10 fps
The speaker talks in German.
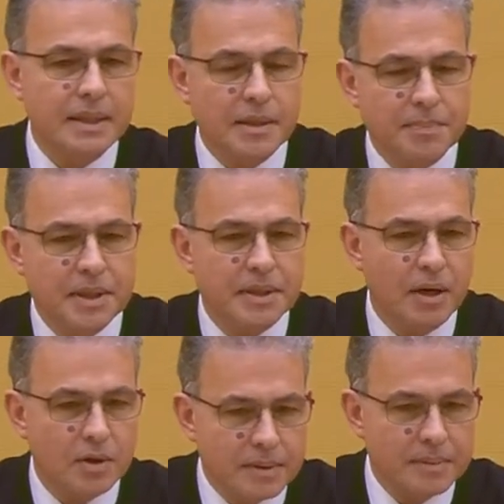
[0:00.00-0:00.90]
den Gebieten
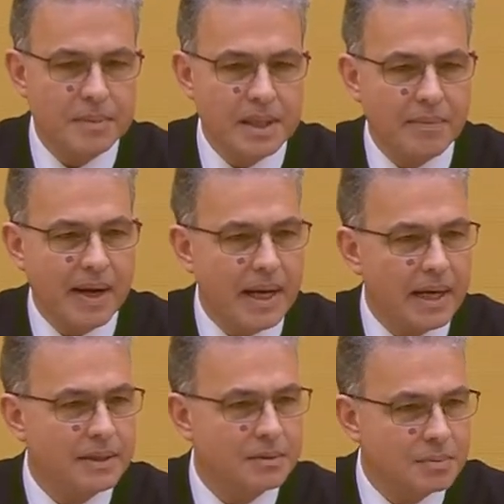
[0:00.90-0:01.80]
auch
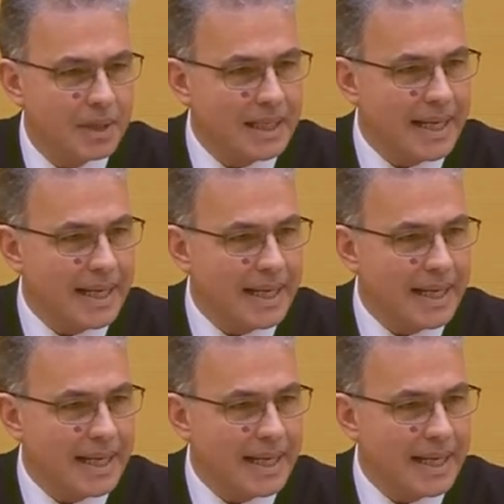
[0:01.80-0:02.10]
mittlerweile äh,